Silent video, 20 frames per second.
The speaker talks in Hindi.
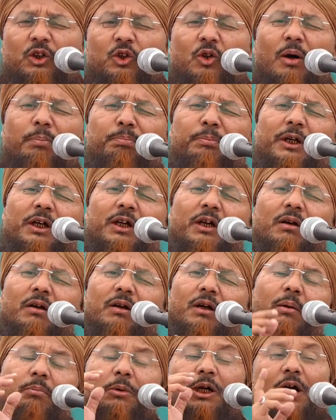तो अपने
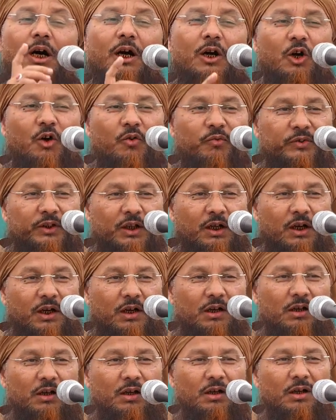रब का खौफ था
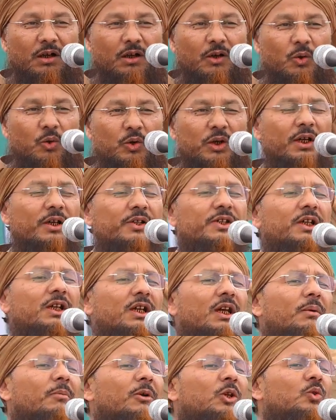उनके
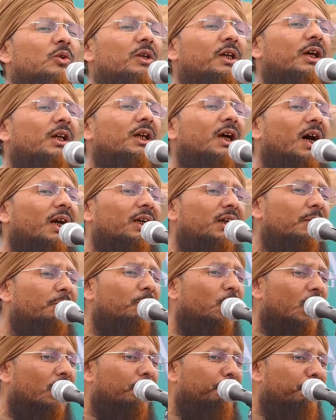सीने में दुनियादार की
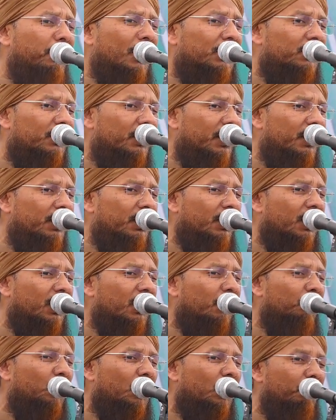मोहब्बत नहीं
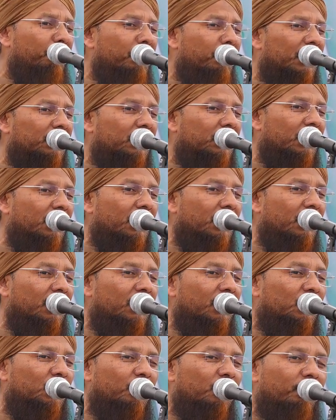अगर मोहब्बत थी
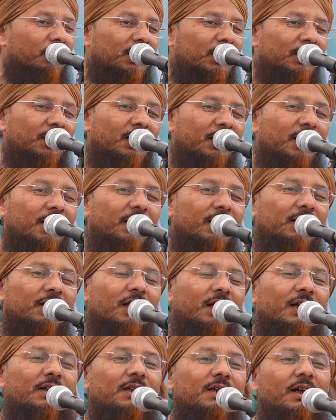तो मदीने के
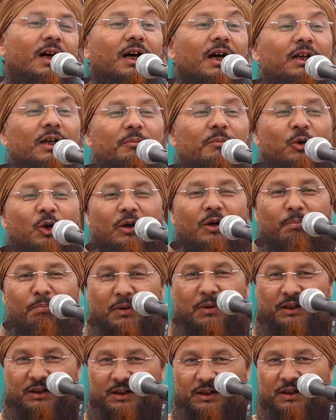ताजदार की
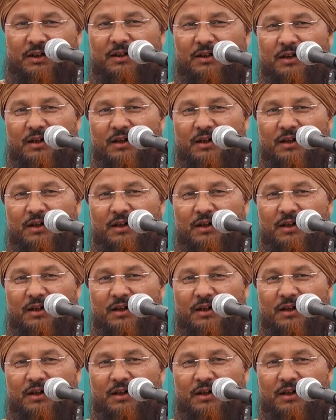मोहब्बत थी